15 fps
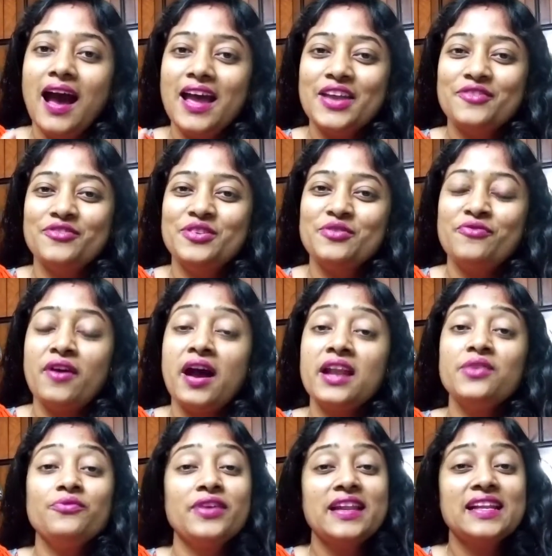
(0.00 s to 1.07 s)
হাই
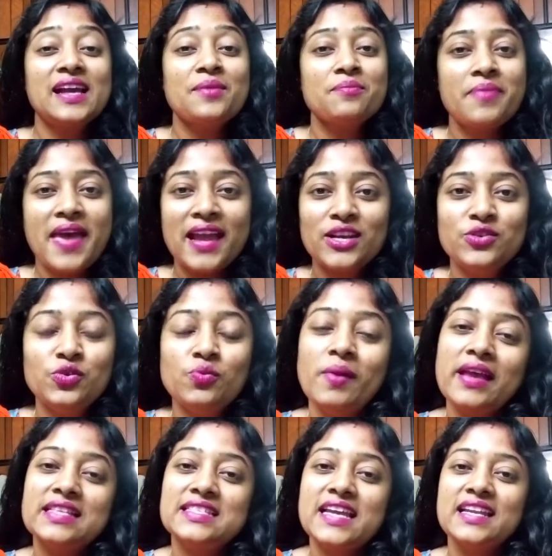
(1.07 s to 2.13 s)
এভরিওয়ান ওয়েলকাম ব্যাক টু
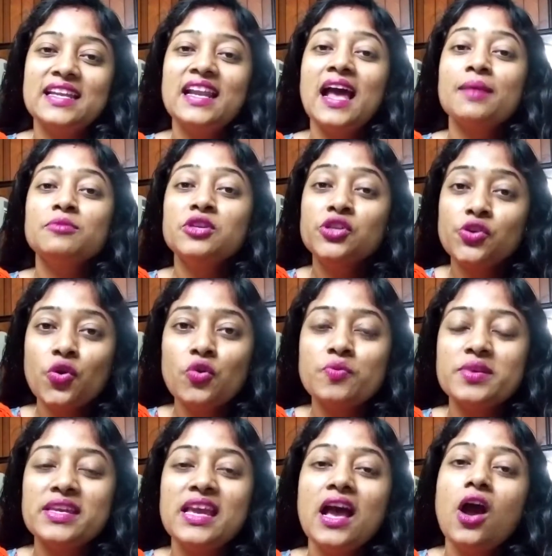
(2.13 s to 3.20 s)
মাই চ্যানেল আমি
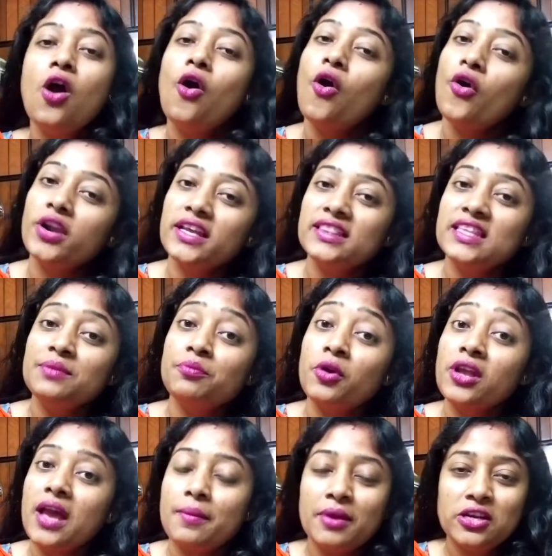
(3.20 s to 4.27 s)
সৌমি অনেকদিন
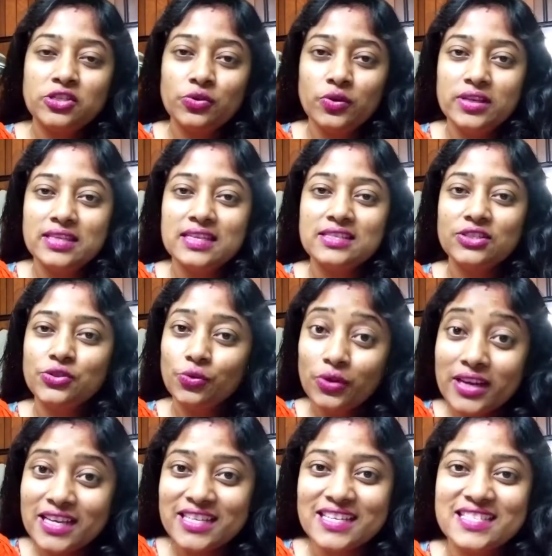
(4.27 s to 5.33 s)
পরে আবার চলে
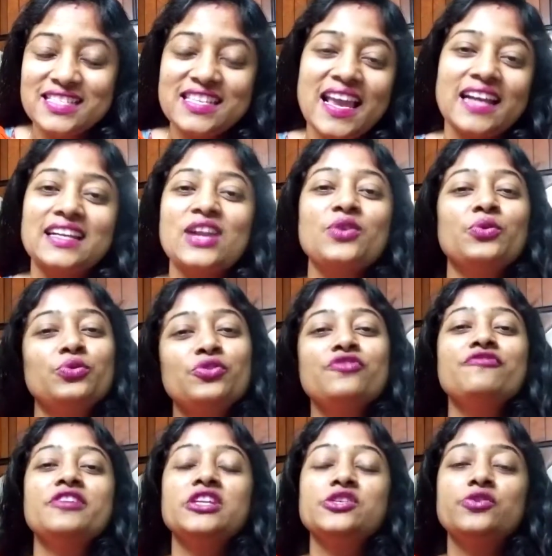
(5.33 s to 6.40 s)
চলে এসেছি একটা নতুন
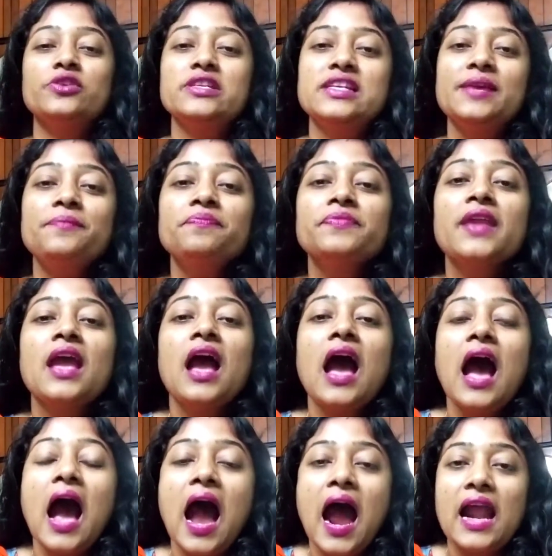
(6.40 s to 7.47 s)
ভিডিও নিয়ে
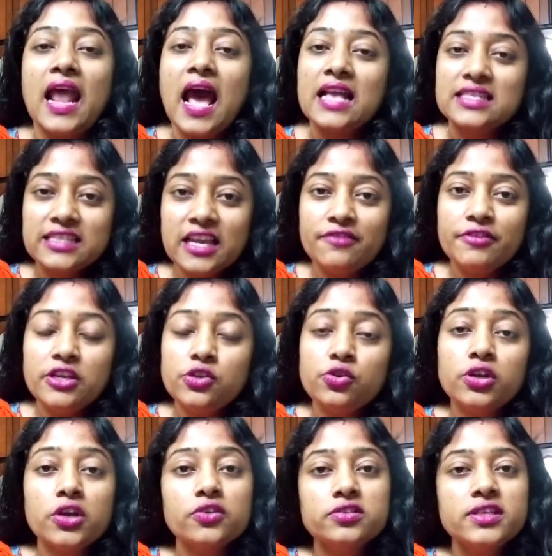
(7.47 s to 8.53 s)
আর আজকের
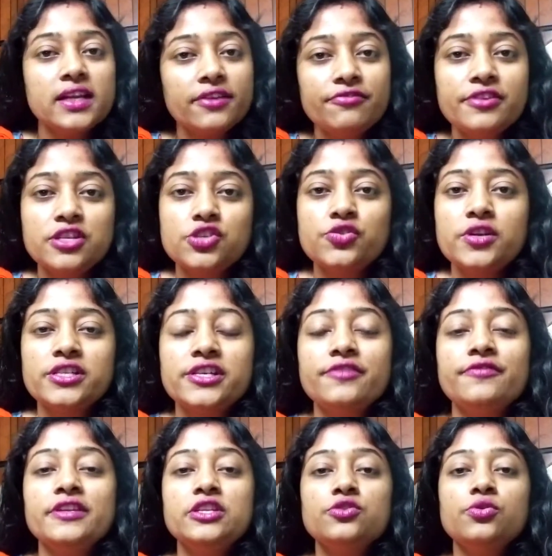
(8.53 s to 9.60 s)
ভিডিওটা হচ্ছে এটা ফেস
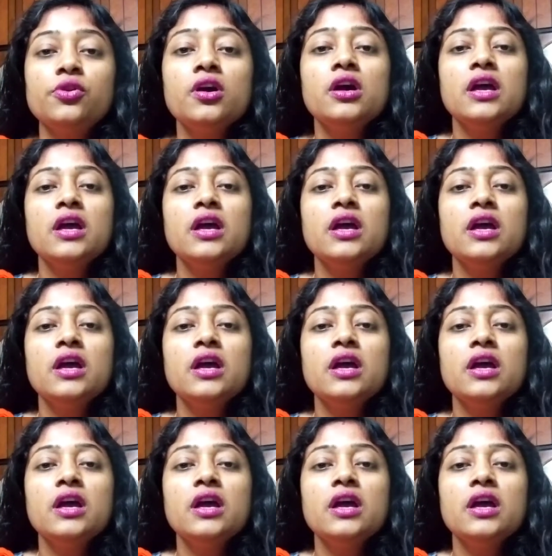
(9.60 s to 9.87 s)
ওয়াশের ভিডিও